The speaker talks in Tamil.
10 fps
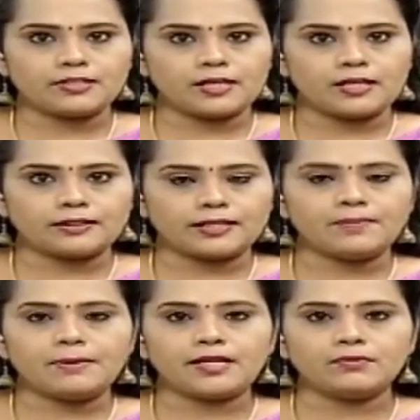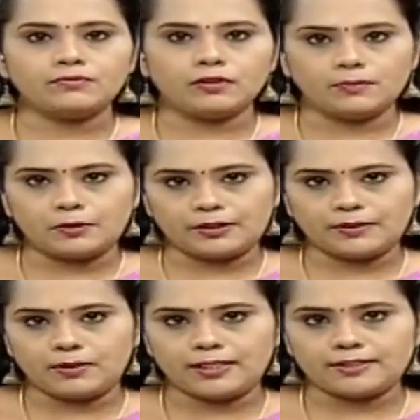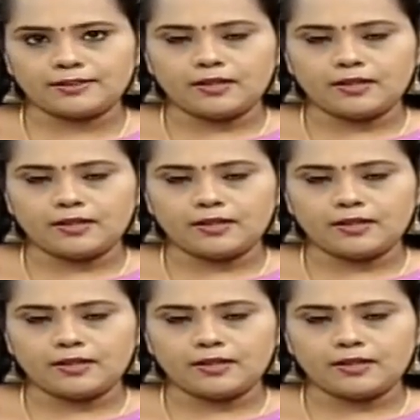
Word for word: என்ற கருத்தை மேலும் வலுப்படுத்தியுள்ளது